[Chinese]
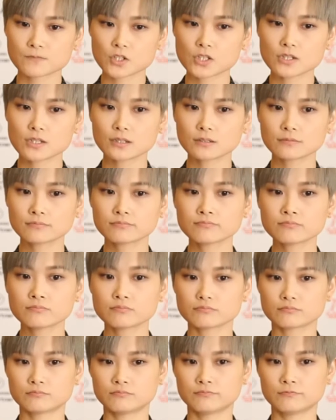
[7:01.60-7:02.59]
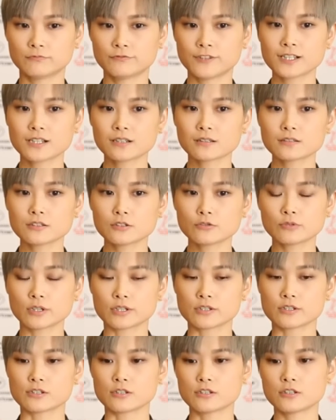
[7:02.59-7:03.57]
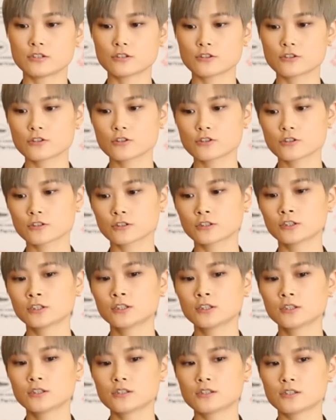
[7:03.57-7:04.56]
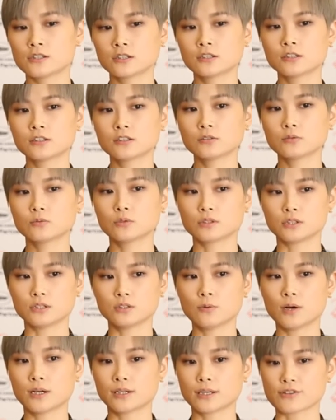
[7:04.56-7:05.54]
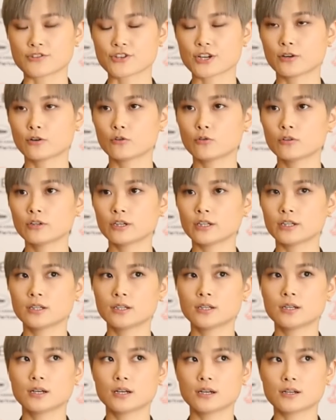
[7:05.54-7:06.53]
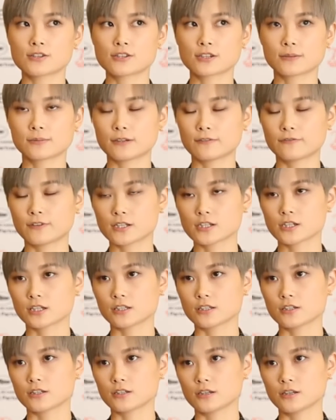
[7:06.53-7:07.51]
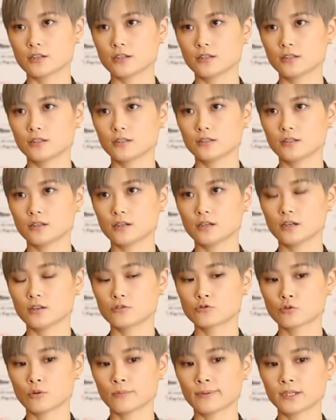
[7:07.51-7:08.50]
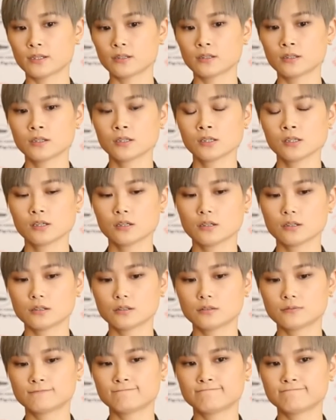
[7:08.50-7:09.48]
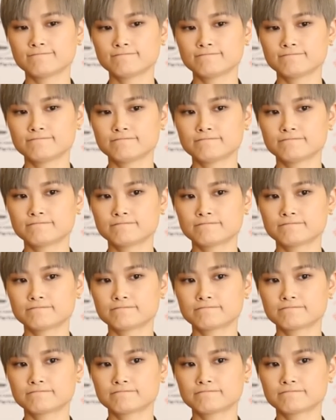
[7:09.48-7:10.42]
这张嗯翻唱精选集其实是集合了我以往演唱会呃上面翻唱的一些呃作品，嗯，